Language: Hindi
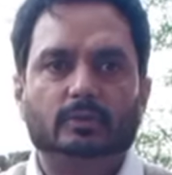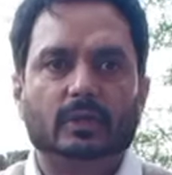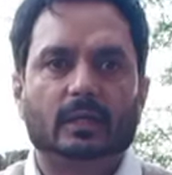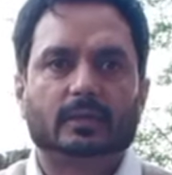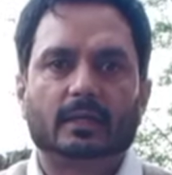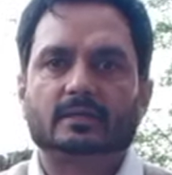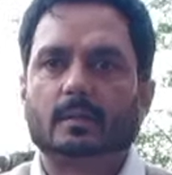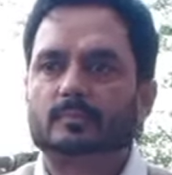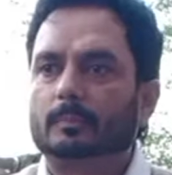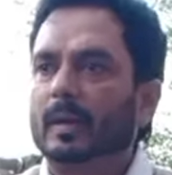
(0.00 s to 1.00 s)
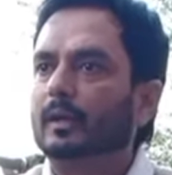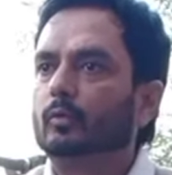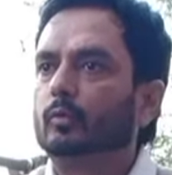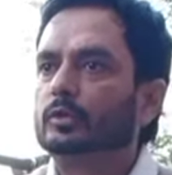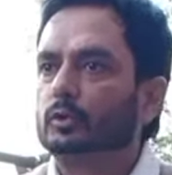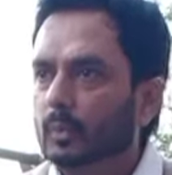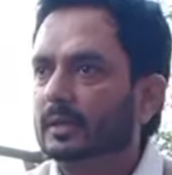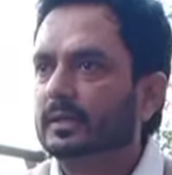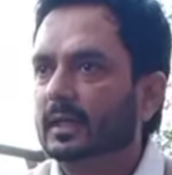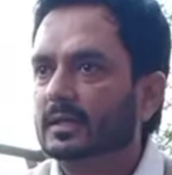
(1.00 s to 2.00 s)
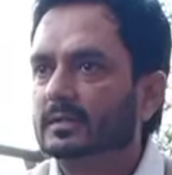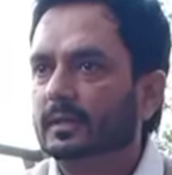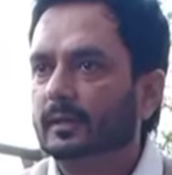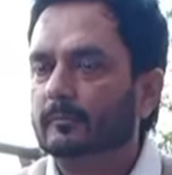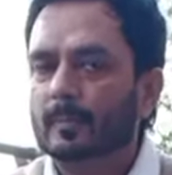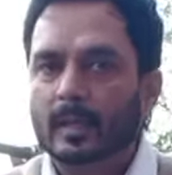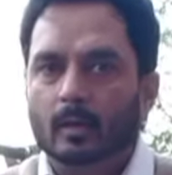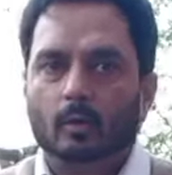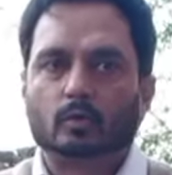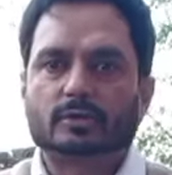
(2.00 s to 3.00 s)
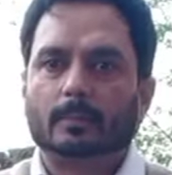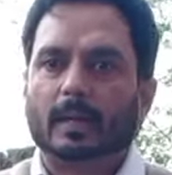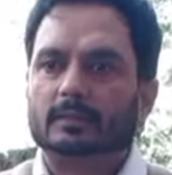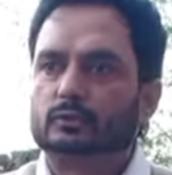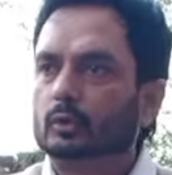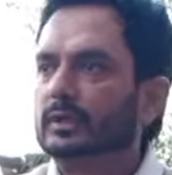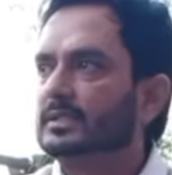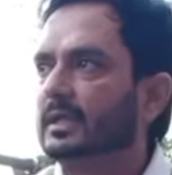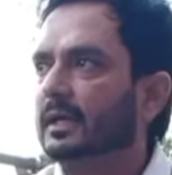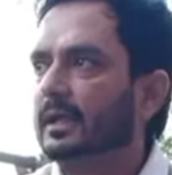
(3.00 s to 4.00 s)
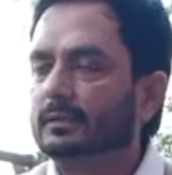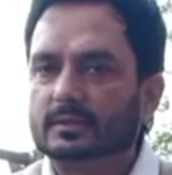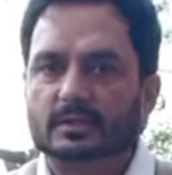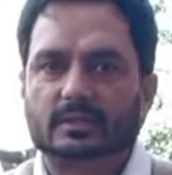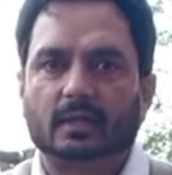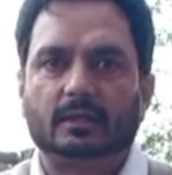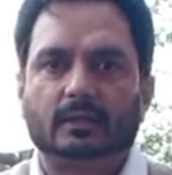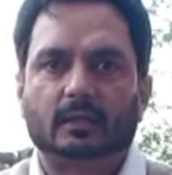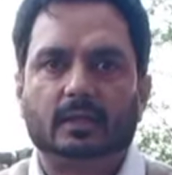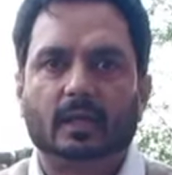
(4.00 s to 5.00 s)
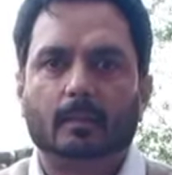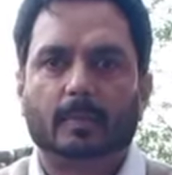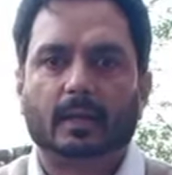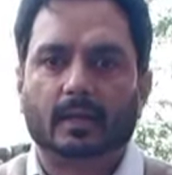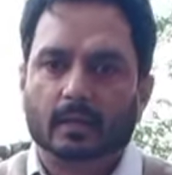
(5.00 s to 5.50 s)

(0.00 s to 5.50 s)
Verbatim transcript: कि मुझे लगता है कि सबसे पहले उन्होंने शुरुआत ही यहाँ से की और उसके बाद जो दस साल के अंदर जिस तरह की तरक्की यहाँ पर